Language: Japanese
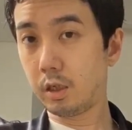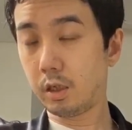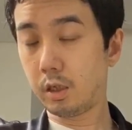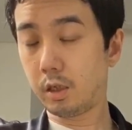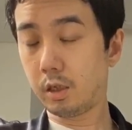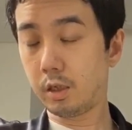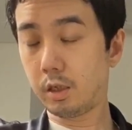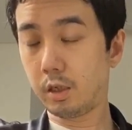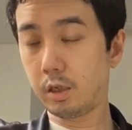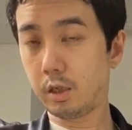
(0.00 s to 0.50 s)

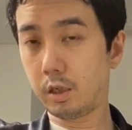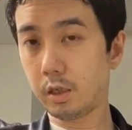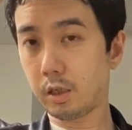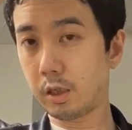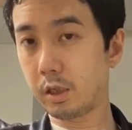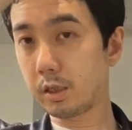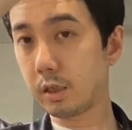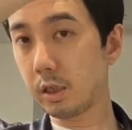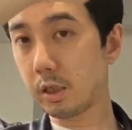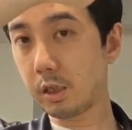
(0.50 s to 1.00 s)
えー、
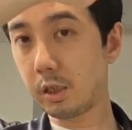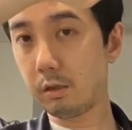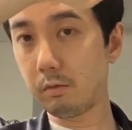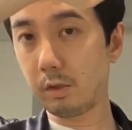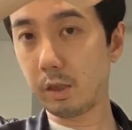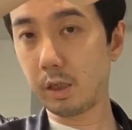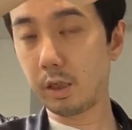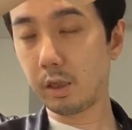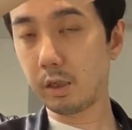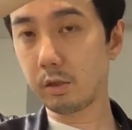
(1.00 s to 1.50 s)
毛先
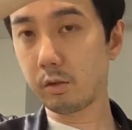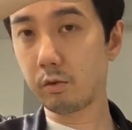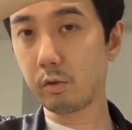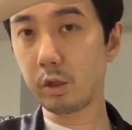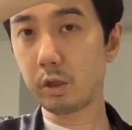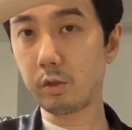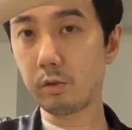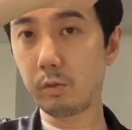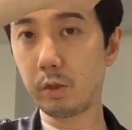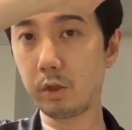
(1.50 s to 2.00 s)
は
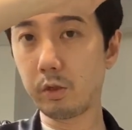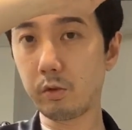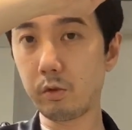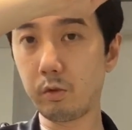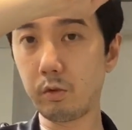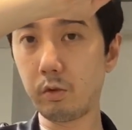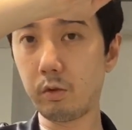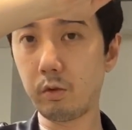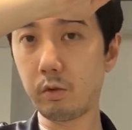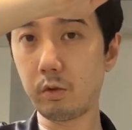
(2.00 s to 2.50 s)

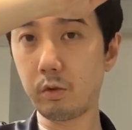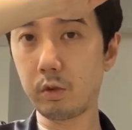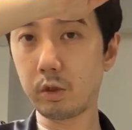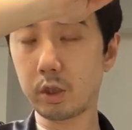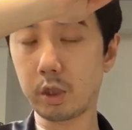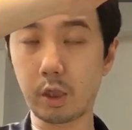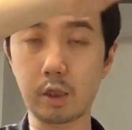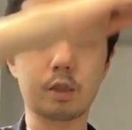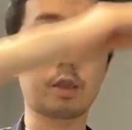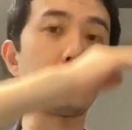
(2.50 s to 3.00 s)
トリートメント
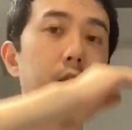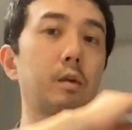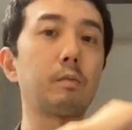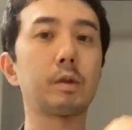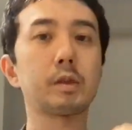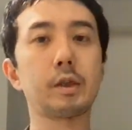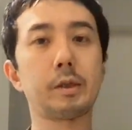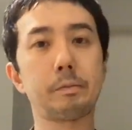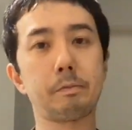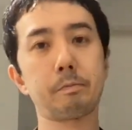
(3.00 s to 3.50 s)
しか使って
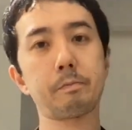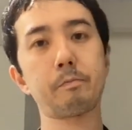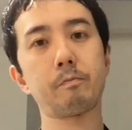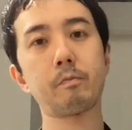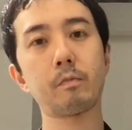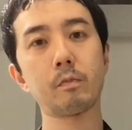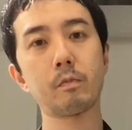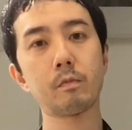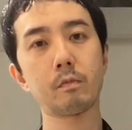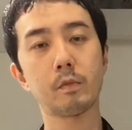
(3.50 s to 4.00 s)
ません。
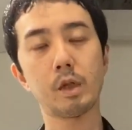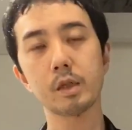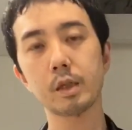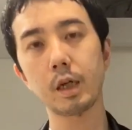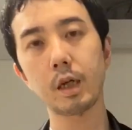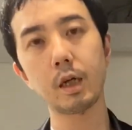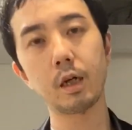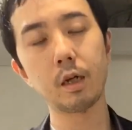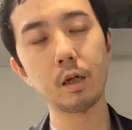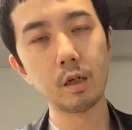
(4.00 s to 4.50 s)
た
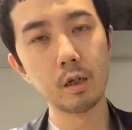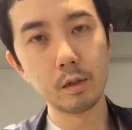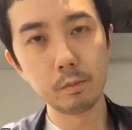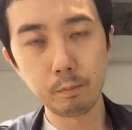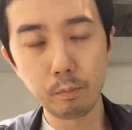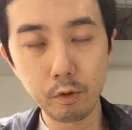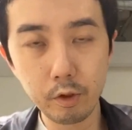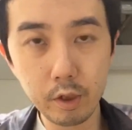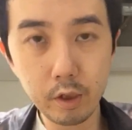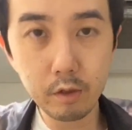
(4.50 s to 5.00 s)
だ
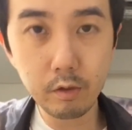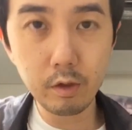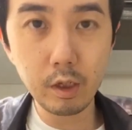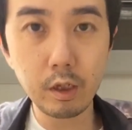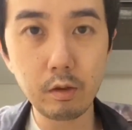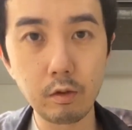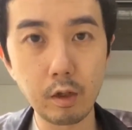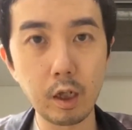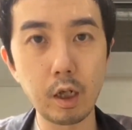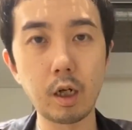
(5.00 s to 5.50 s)
ポイント
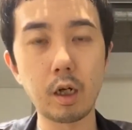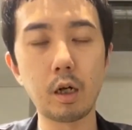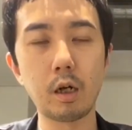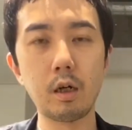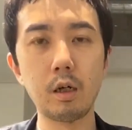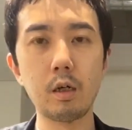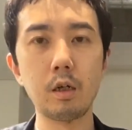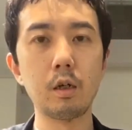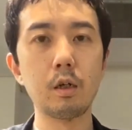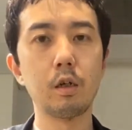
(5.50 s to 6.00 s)
なの
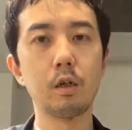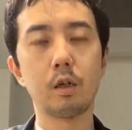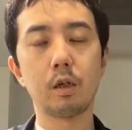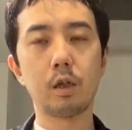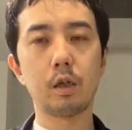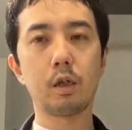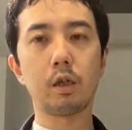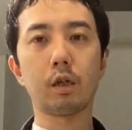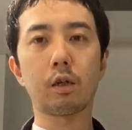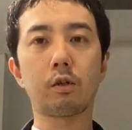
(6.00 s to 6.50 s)
が、
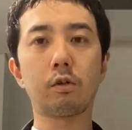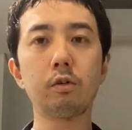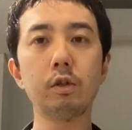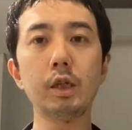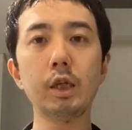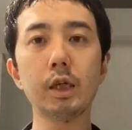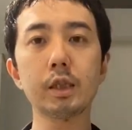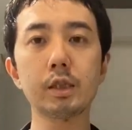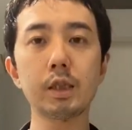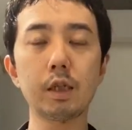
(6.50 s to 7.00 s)
えー、
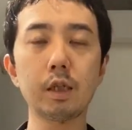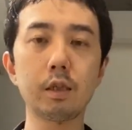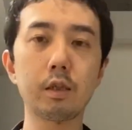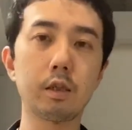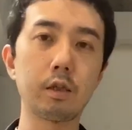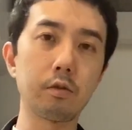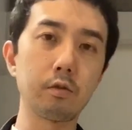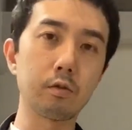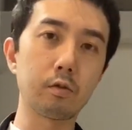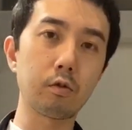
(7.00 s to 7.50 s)
クリア剤っ
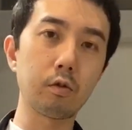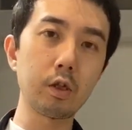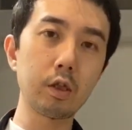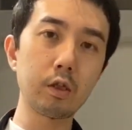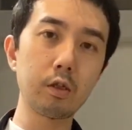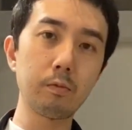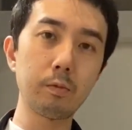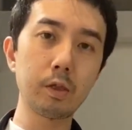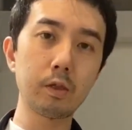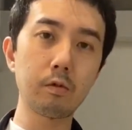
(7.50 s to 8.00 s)
ていう
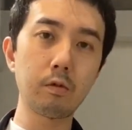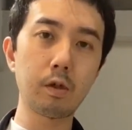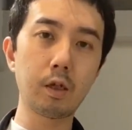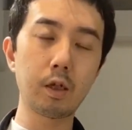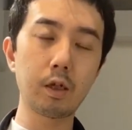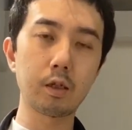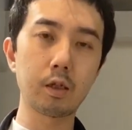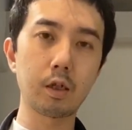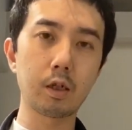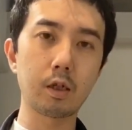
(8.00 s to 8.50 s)

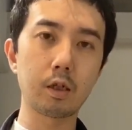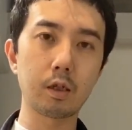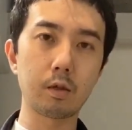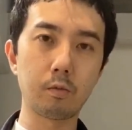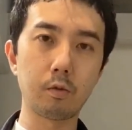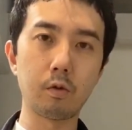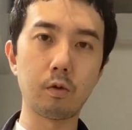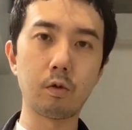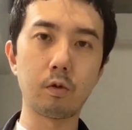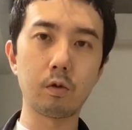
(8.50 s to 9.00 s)
トリートメントカラーの中で
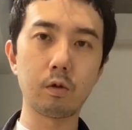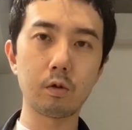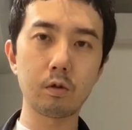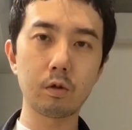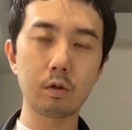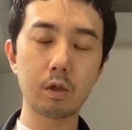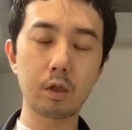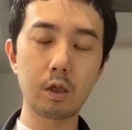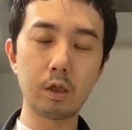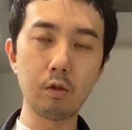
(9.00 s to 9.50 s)
も
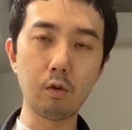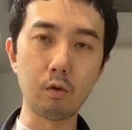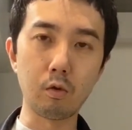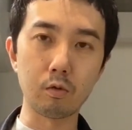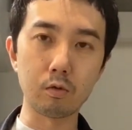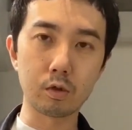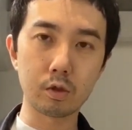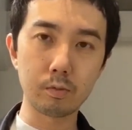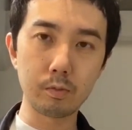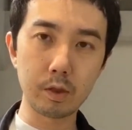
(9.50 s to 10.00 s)
色
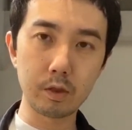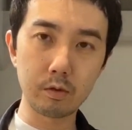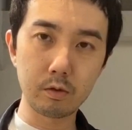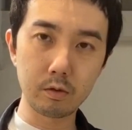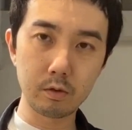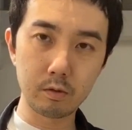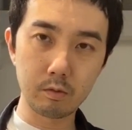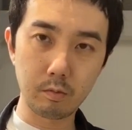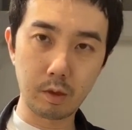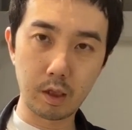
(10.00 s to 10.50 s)
を薄め
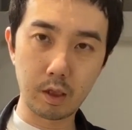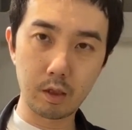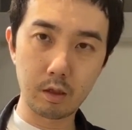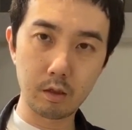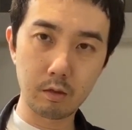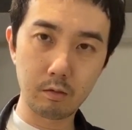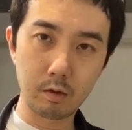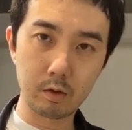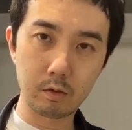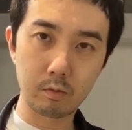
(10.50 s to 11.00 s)
る、
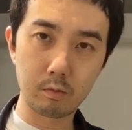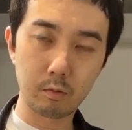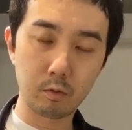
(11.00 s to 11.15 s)
まあ、いわゆる